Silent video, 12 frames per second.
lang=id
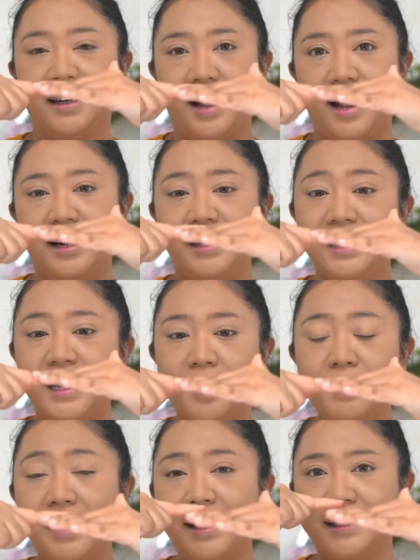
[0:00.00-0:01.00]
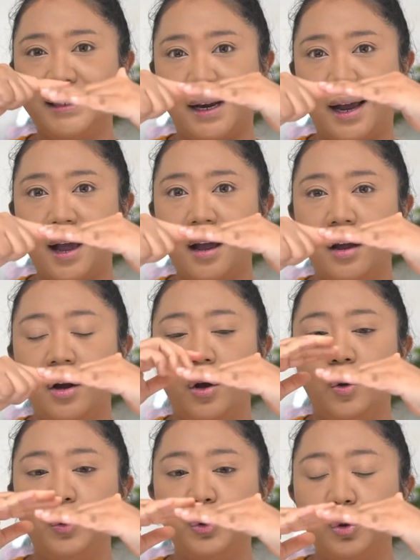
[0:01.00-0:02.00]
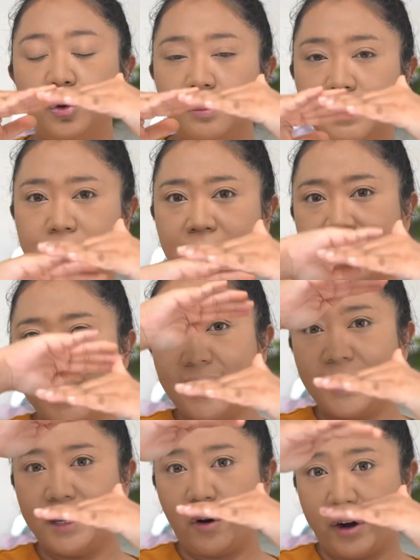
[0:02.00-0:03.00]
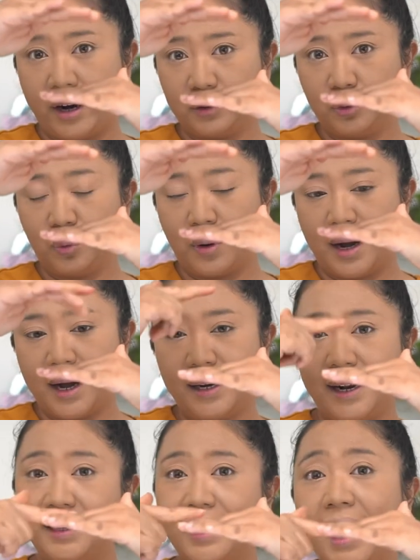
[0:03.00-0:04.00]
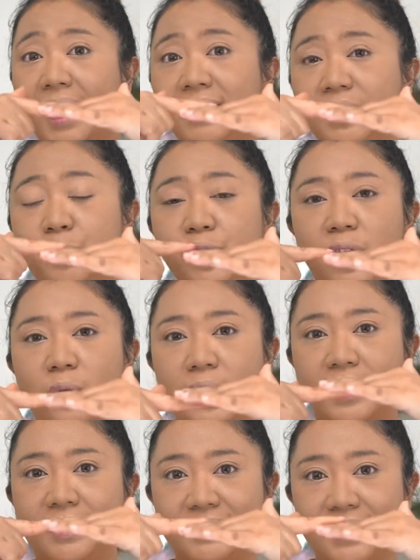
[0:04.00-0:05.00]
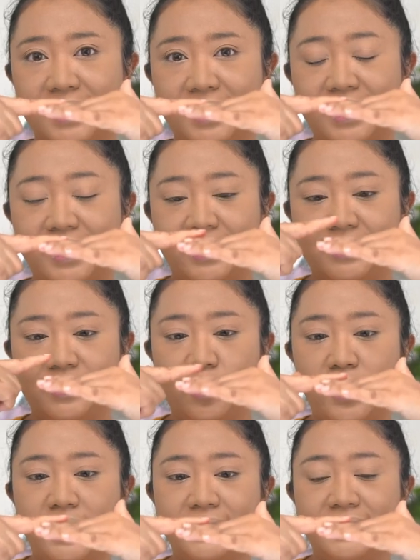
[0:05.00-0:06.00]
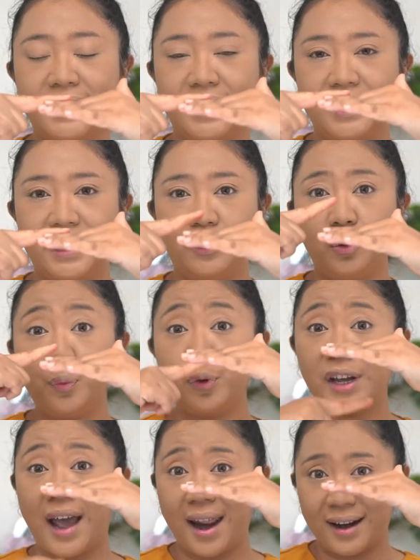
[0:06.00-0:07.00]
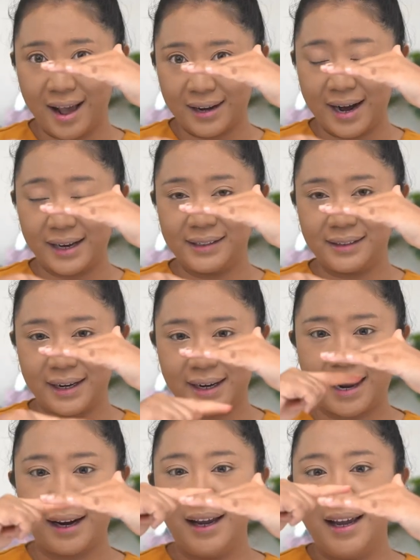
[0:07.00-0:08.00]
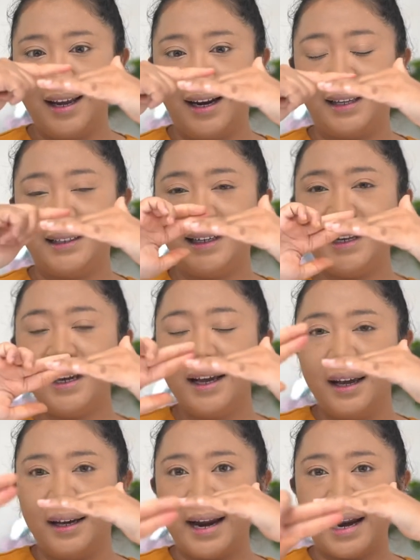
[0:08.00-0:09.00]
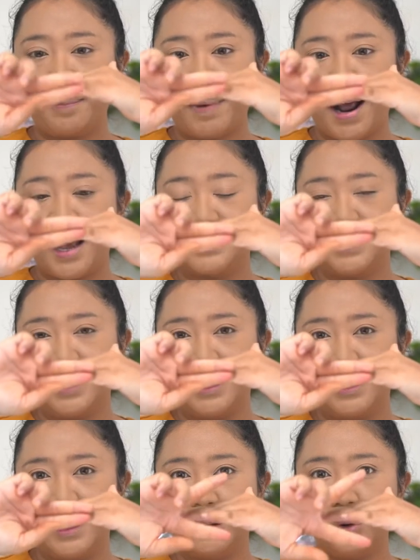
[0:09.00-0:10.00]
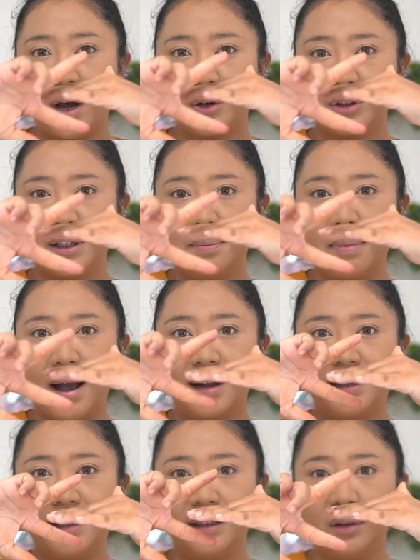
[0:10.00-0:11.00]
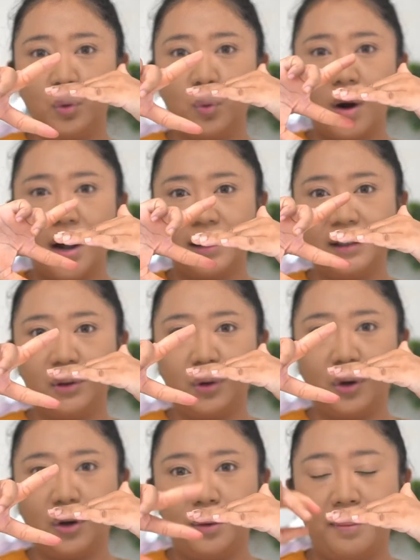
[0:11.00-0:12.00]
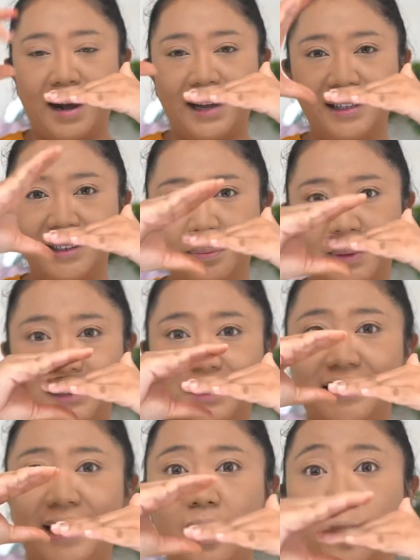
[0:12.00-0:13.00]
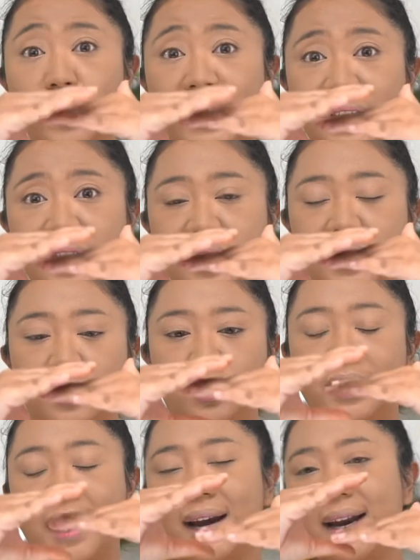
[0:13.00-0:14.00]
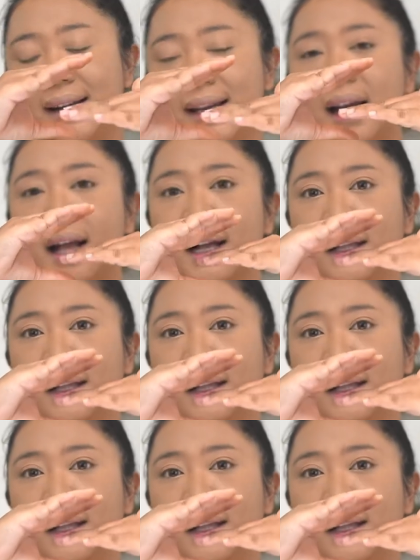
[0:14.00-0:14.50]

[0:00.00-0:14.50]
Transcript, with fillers: Nah, dia bekerja untuk membiayai orang tua dan dia kan nanti punya keluarga sendiri nih keluarga sendirinya itu punya anak dan istri kan nah jadi dari penghasilan dia itu harus dibagi dua gitu loh makanya seperti sandwich gitu dia ada di